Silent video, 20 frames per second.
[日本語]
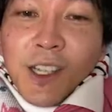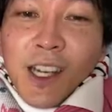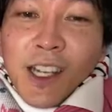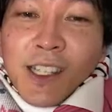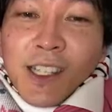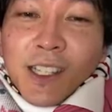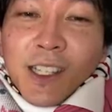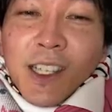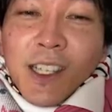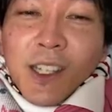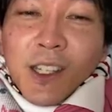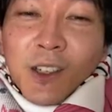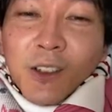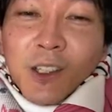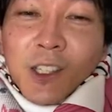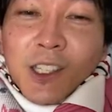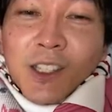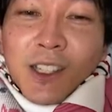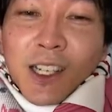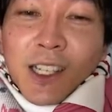なやついんの？器、
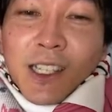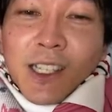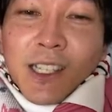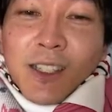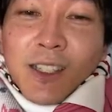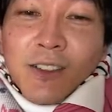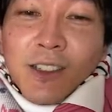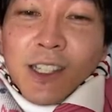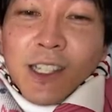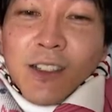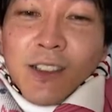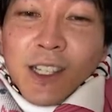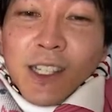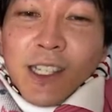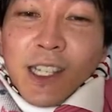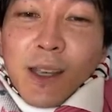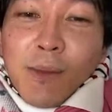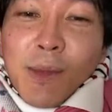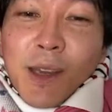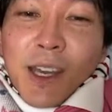器
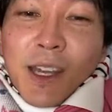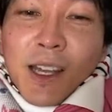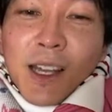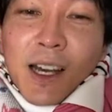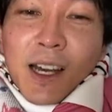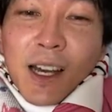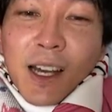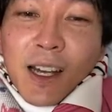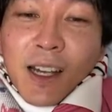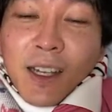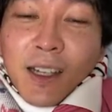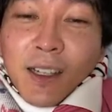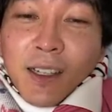狭えな。